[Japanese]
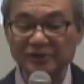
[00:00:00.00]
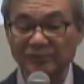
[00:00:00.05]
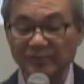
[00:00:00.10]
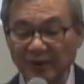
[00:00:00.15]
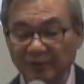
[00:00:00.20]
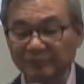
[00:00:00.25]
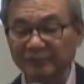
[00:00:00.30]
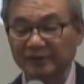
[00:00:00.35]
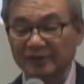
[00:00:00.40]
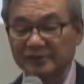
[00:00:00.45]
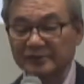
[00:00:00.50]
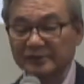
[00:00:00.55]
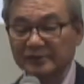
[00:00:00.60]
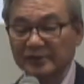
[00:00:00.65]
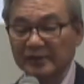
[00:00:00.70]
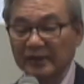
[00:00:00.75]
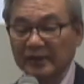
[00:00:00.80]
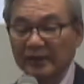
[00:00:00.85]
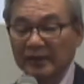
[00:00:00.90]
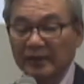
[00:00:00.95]
しまうんです。
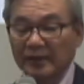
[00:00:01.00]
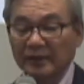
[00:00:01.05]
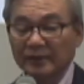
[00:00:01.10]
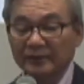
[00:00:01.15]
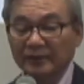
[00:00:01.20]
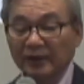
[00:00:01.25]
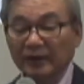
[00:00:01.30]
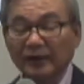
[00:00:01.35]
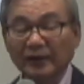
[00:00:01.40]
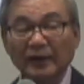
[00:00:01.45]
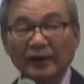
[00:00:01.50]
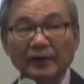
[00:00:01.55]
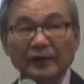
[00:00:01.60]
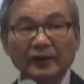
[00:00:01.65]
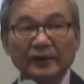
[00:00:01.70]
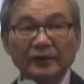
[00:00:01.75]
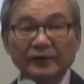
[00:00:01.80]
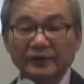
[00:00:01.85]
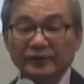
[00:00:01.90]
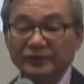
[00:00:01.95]
だから、
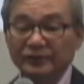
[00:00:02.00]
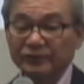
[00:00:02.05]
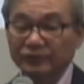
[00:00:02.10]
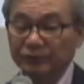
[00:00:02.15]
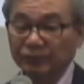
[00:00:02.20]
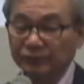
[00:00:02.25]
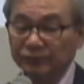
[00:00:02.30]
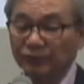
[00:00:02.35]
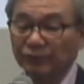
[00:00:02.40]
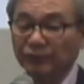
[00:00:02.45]
そ